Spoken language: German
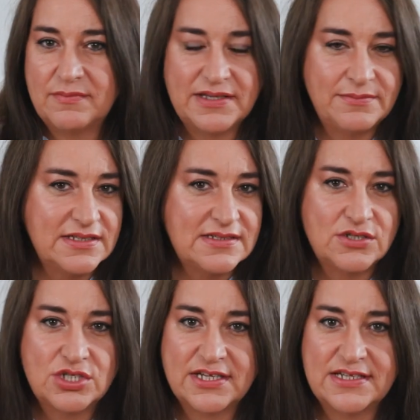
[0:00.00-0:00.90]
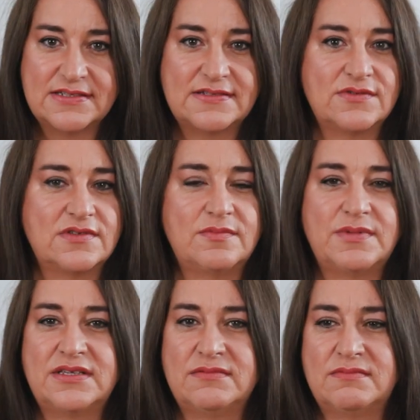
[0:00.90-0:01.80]
bei dem ganzen Stress und
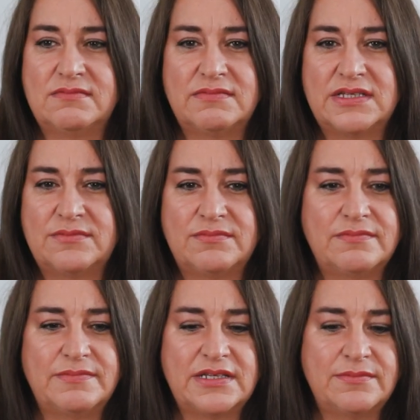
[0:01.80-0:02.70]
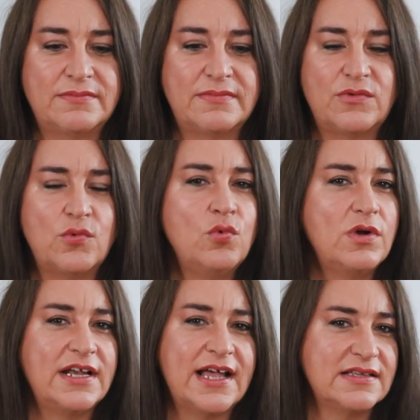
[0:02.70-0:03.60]
bei den, bei, dem, bei den
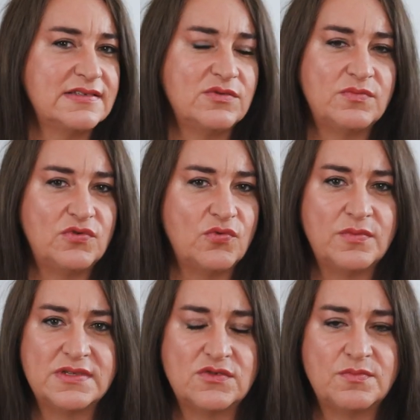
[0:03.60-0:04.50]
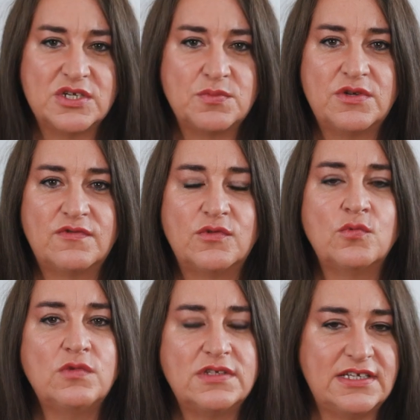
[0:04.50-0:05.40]
unklaren Symptomen zum Beispiel oft
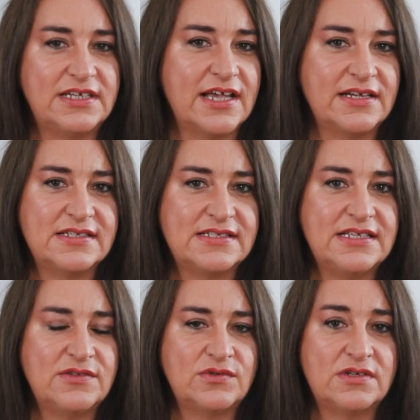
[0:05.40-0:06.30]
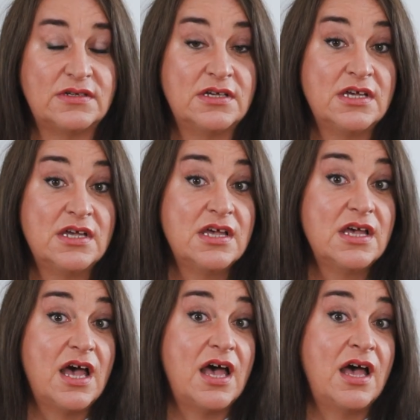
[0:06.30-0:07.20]
untergegangen sind oder
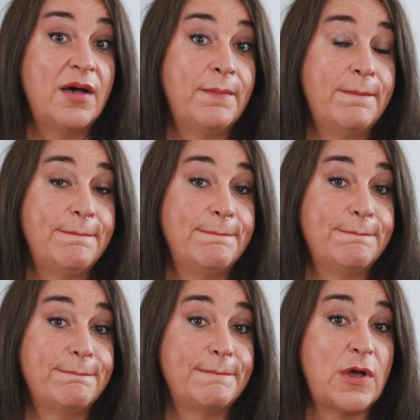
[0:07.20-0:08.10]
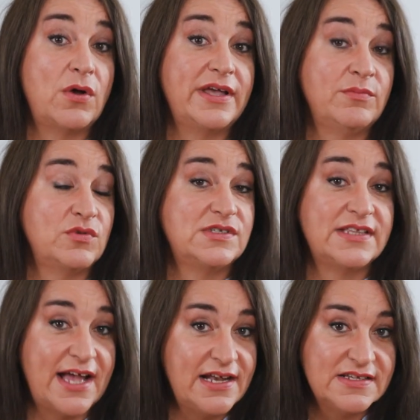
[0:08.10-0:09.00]
ähm, auch
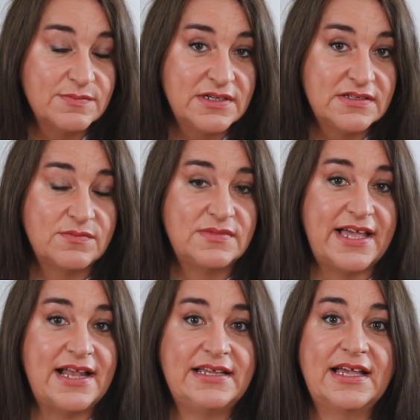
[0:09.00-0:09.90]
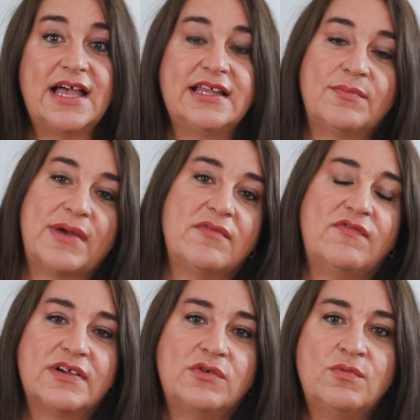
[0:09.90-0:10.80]
emotional ist man ja zum Teil gerade am
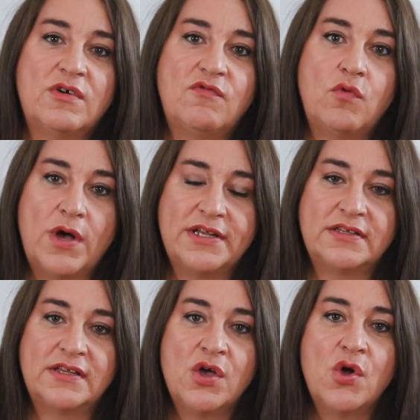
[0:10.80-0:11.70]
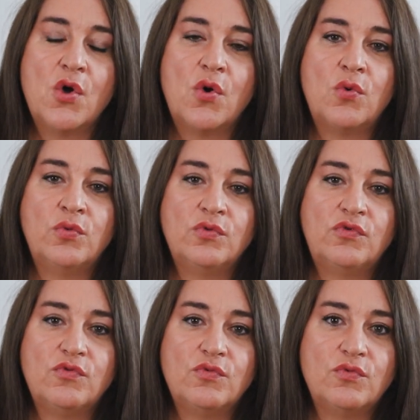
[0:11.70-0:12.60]
Anfang überfordert.
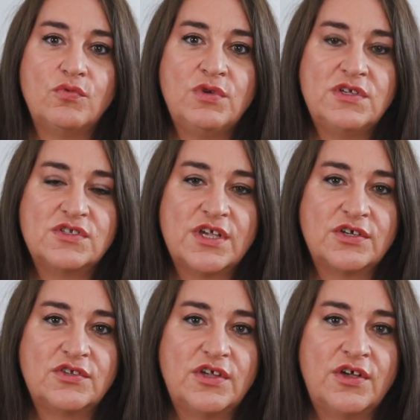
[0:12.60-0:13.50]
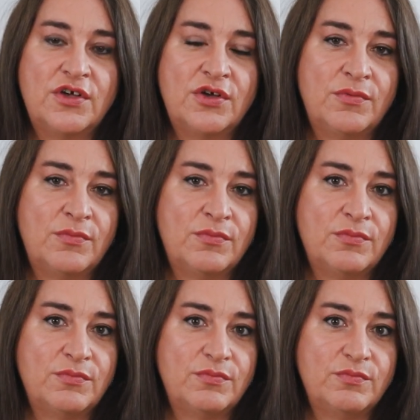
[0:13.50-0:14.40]
Und wie gesagt,
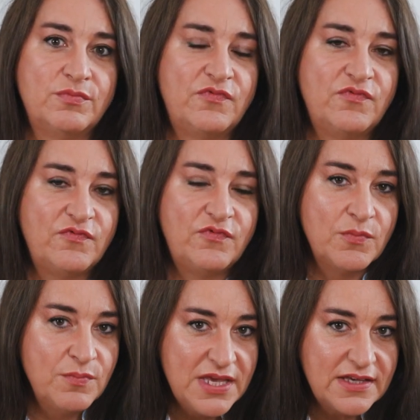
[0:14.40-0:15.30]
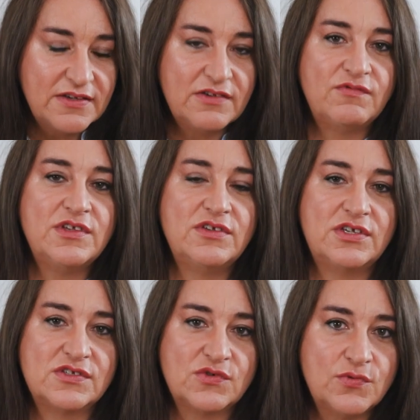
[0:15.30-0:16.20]
ähm, für mich finde ich
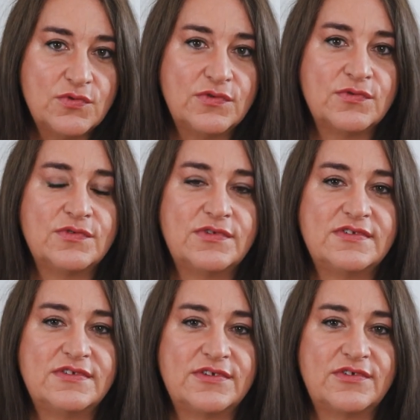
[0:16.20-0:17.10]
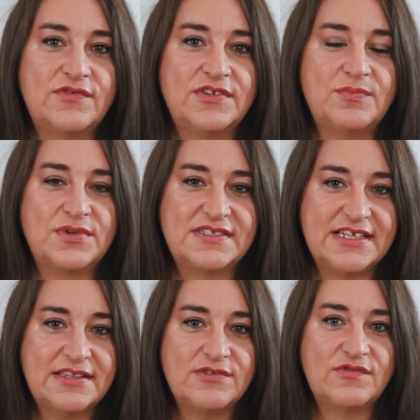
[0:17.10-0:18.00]
es gut und es ist auch für die
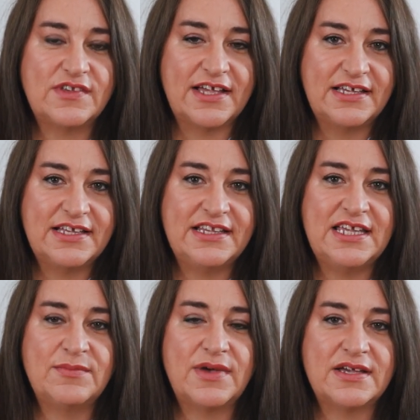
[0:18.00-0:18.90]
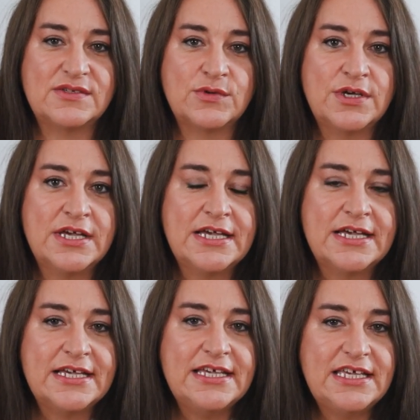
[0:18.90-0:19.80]
Patienten oft angenehm. Also
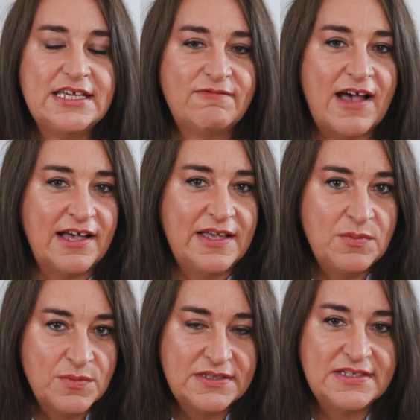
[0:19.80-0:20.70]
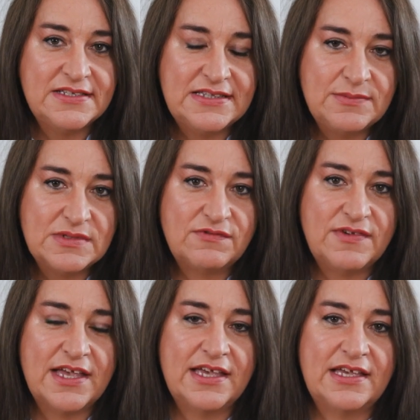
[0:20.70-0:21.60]
ich wahre immer die
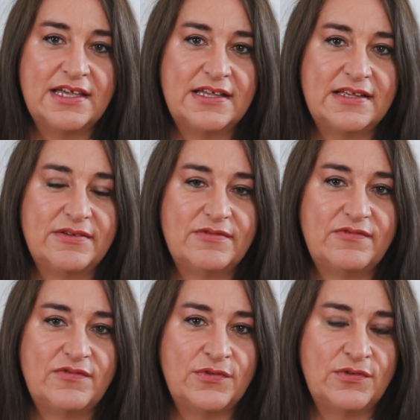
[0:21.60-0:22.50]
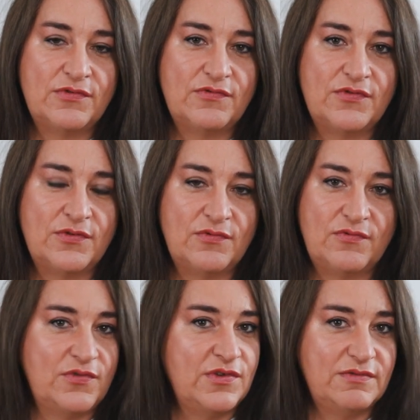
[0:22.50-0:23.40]
Intimsphäre von, von,
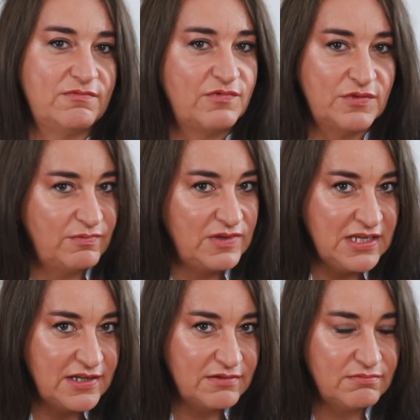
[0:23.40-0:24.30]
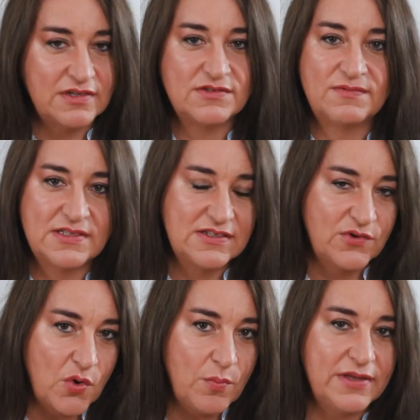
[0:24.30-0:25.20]
von, von Ihnen, also wenn Sie
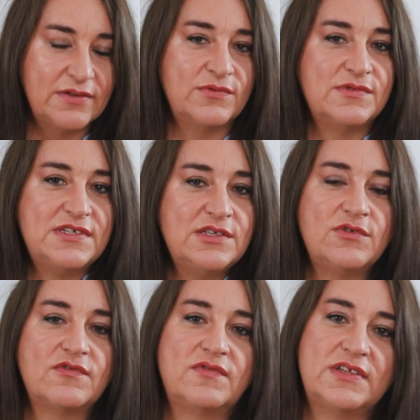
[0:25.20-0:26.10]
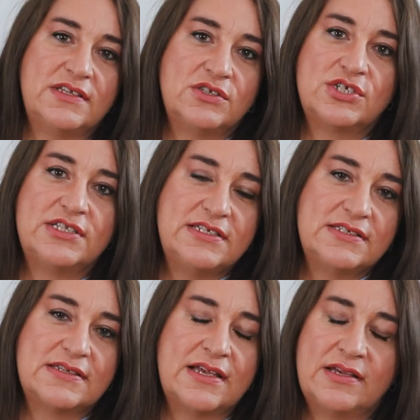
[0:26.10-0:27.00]
kommen und Sie dürfen dann äh,